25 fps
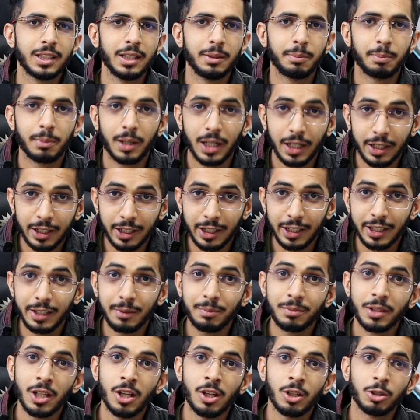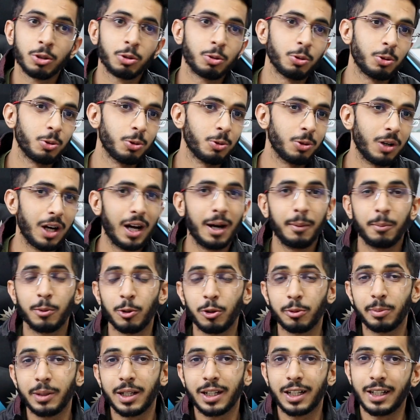की पड़ रही है तो आप
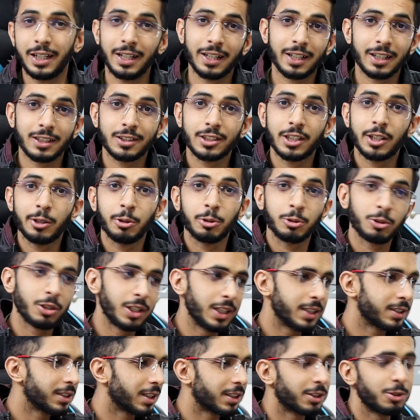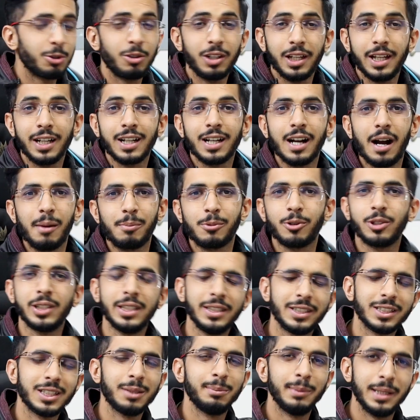लोग भी अगर इंटरेस्टेड हो तो ले सकते हो लिंक आपको
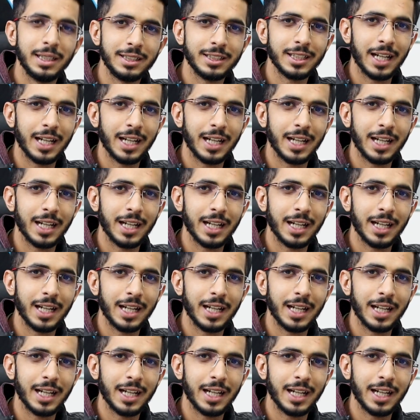नीचे मिल